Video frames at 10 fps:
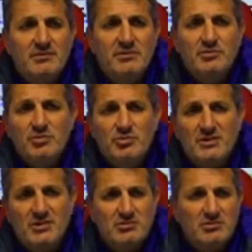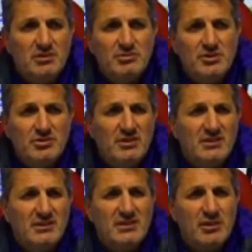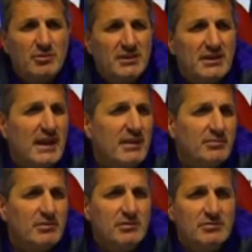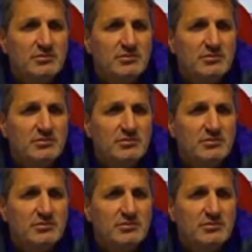abbiamo subito il 2-0 su una punizione da tre quarti campo